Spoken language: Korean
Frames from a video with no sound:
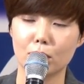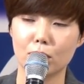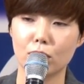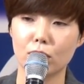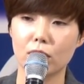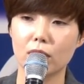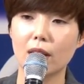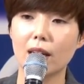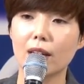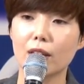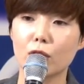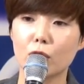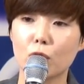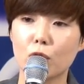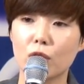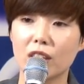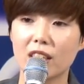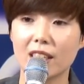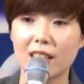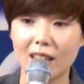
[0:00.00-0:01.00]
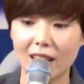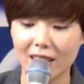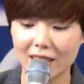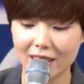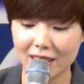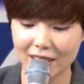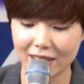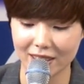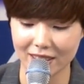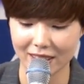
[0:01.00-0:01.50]
무사
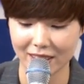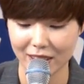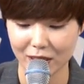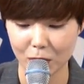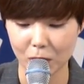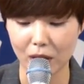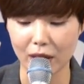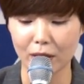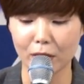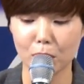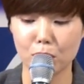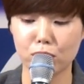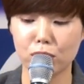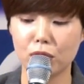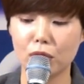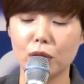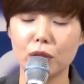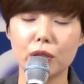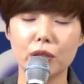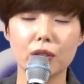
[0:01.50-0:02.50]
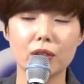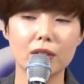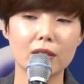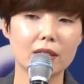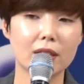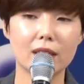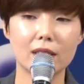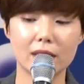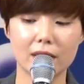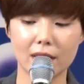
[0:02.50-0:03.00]
귀가는 과연
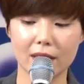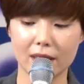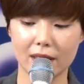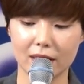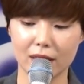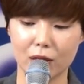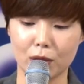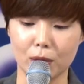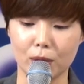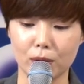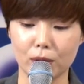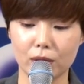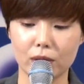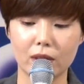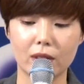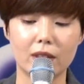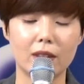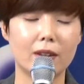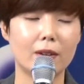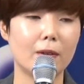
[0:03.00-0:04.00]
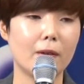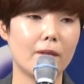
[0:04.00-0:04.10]
무엇이었나라는 생각이 들었어요.